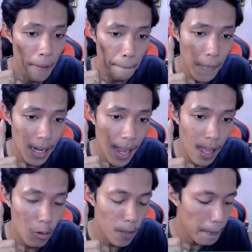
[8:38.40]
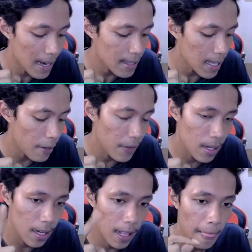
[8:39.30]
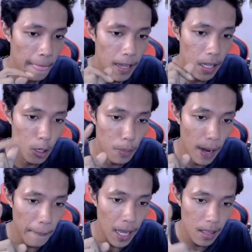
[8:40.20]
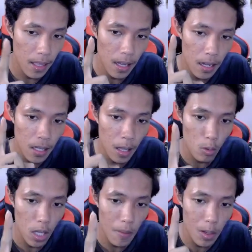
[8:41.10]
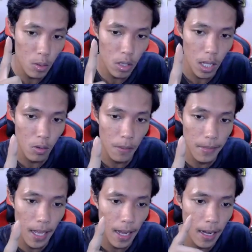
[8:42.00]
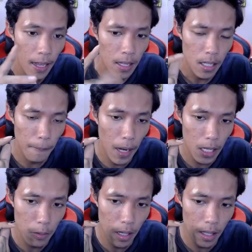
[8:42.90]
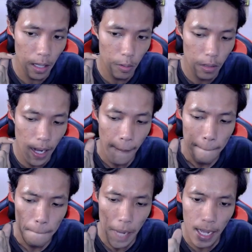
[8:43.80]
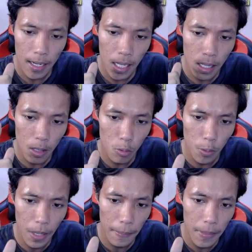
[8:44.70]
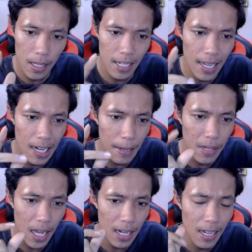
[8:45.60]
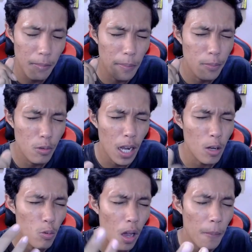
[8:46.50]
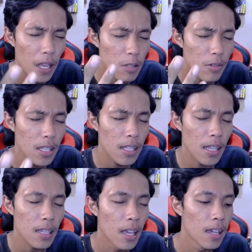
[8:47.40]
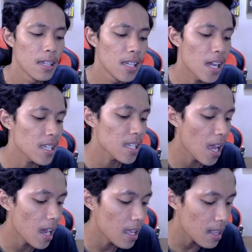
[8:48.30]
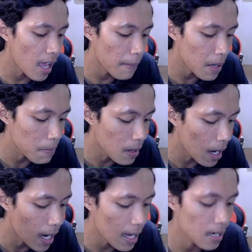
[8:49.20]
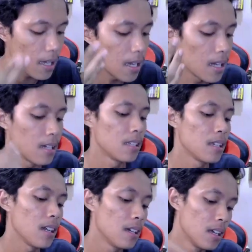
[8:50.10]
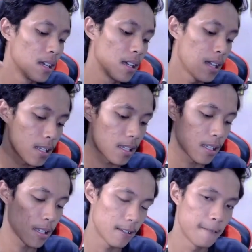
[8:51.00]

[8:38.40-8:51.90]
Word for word: melalui partai final hidup dan mati karena satu nyawa untuk satu kemenangan 11 win kita sudah mari kita tutup game ini dengan kemenangan dan membuka 12 win chest yang sangat amat berharga guys ya gas